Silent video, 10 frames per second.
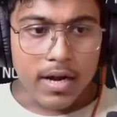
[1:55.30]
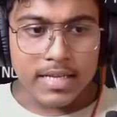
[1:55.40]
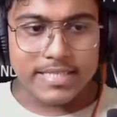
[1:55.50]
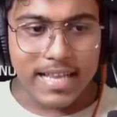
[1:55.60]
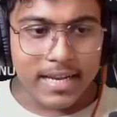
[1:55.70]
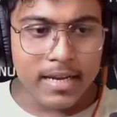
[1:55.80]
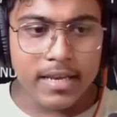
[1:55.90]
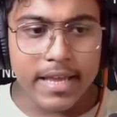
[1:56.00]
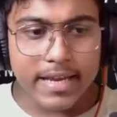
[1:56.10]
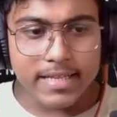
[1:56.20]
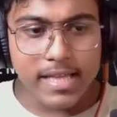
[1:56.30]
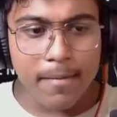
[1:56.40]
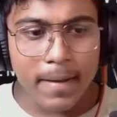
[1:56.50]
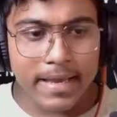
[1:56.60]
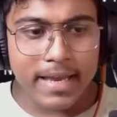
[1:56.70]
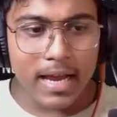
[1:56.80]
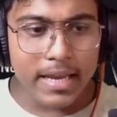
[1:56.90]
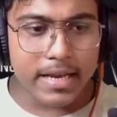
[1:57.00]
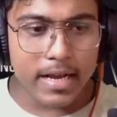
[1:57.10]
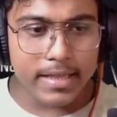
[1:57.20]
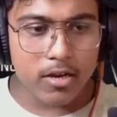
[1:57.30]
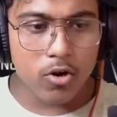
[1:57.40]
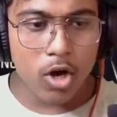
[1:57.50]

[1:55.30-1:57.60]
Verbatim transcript: अरे साला ने लिख दिया भाई क्या लिखा देखो